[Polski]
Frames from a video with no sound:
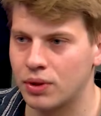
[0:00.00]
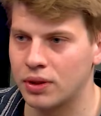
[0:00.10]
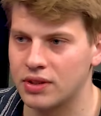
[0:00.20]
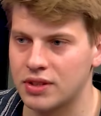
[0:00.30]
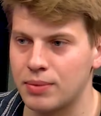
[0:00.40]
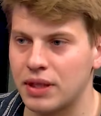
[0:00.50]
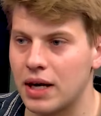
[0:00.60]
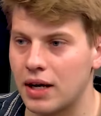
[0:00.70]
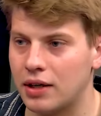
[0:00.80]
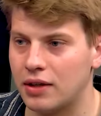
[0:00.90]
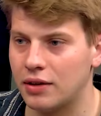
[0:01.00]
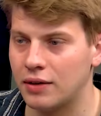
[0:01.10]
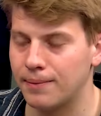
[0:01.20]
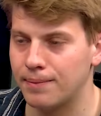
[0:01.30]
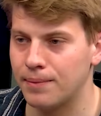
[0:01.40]
e, zamiga
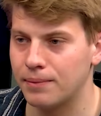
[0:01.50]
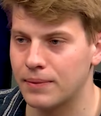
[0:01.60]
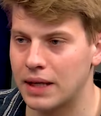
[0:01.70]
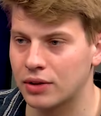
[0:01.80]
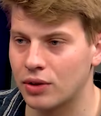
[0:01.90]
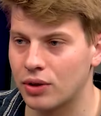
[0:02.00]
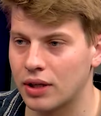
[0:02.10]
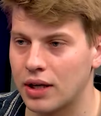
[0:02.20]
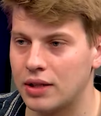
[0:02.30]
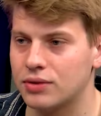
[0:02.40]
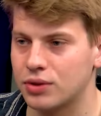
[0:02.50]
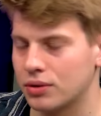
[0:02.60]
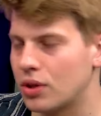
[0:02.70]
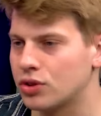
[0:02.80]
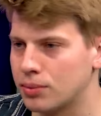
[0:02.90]
e, aktorka
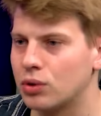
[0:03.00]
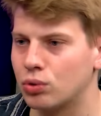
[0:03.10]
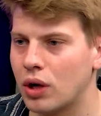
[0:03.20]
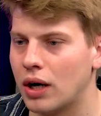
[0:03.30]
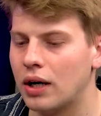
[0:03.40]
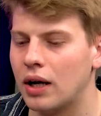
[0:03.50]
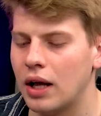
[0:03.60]
czy osoba głucha,